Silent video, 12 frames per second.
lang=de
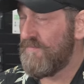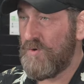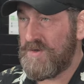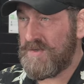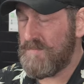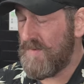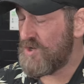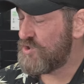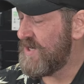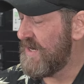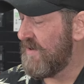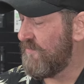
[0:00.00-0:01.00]
wo ich immer
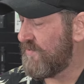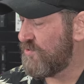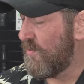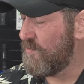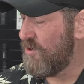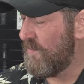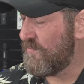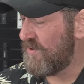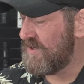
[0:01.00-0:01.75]
schnell auf Strobe komme,